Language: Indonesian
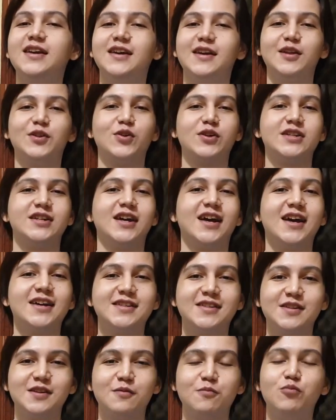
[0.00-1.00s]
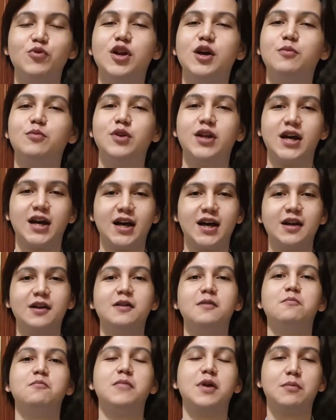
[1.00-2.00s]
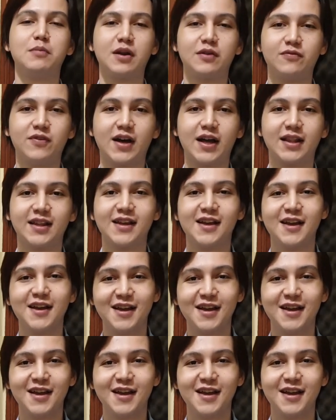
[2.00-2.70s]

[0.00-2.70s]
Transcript: Itu aja guys. Mudah-mudahan bermanfaat.